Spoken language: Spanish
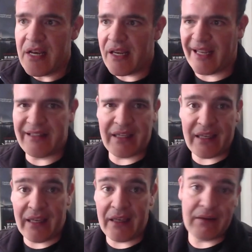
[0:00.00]
gente
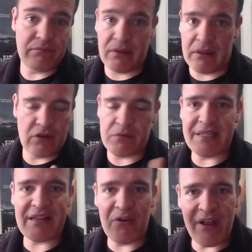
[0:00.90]
que los más
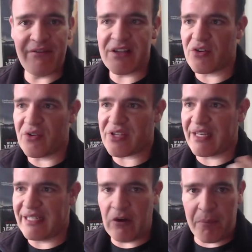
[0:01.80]
saludables son los que
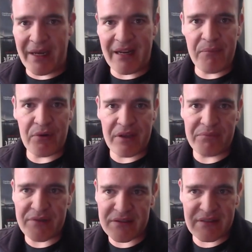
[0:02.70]
ni lo pelan, porque
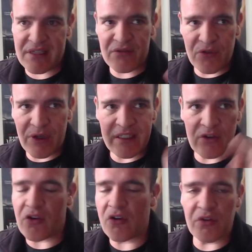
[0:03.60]
pues sí, un cuate
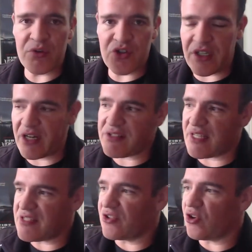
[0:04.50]
loco con mucho dinero está
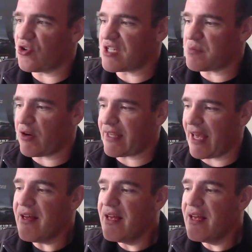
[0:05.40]
diciendo cosas por allá.